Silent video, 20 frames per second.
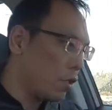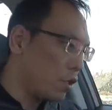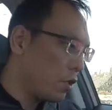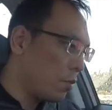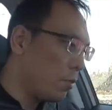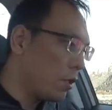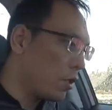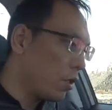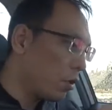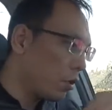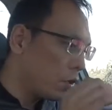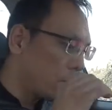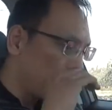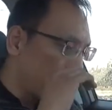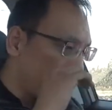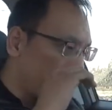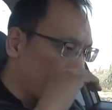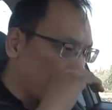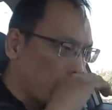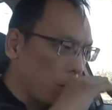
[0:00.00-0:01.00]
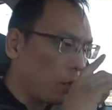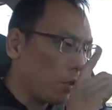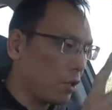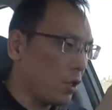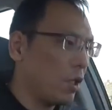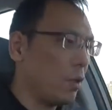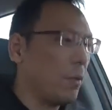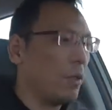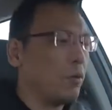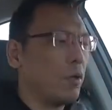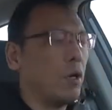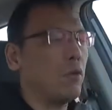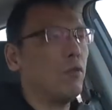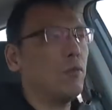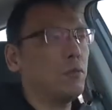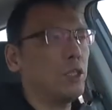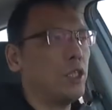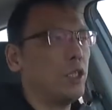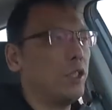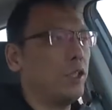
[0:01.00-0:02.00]
基本上能接近到两千两百转。我
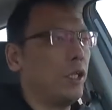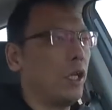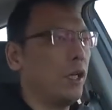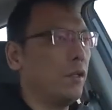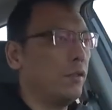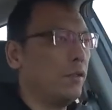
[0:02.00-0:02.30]
们试一下，